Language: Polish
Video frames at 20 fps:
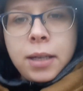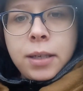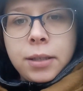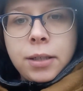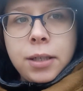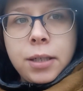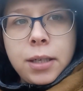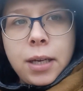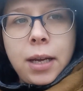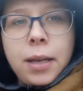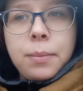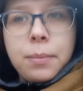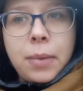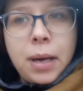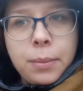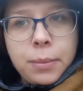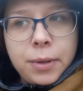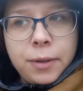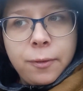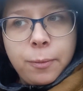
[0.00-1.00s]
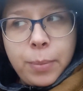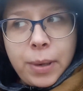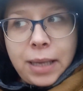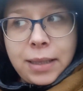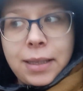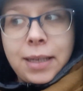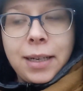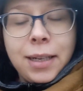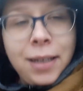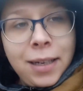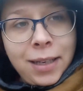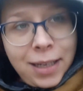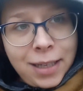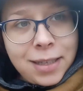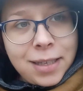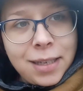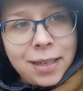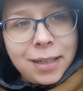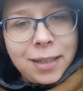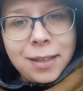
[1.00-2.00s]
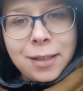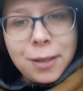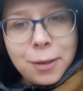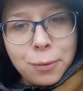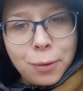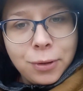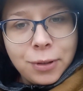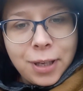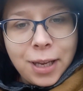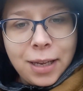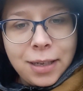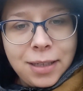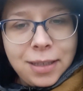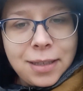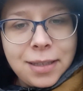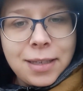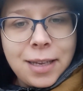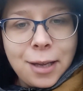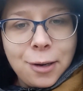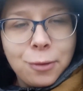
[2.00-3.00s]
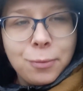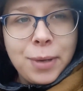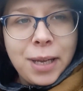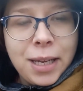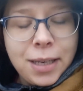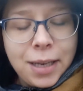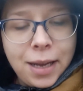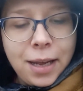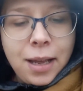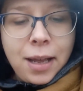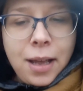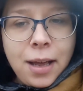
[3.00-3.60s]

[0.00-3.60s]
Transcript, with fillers: Dzisiaj mamy w planach nic, słodkie nic nie robienie,